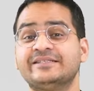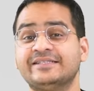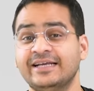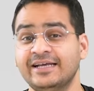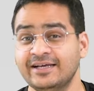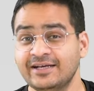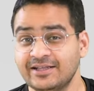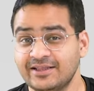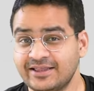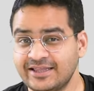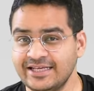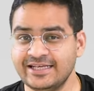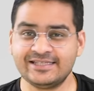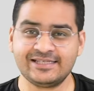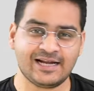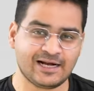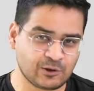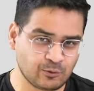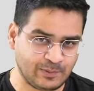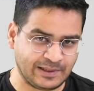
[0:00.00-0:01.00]
से
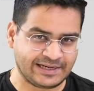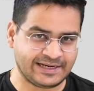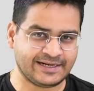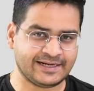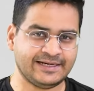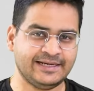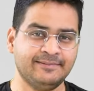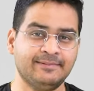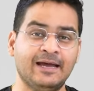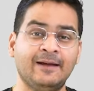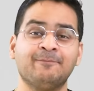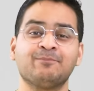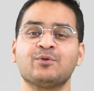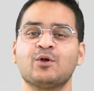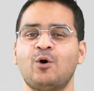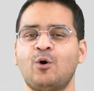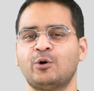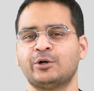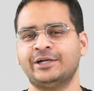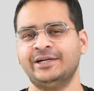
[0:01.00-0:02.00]
30 लाख रुपए के करीब है
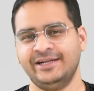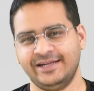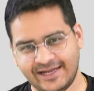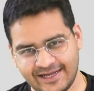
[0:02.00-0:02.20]
ऑन एन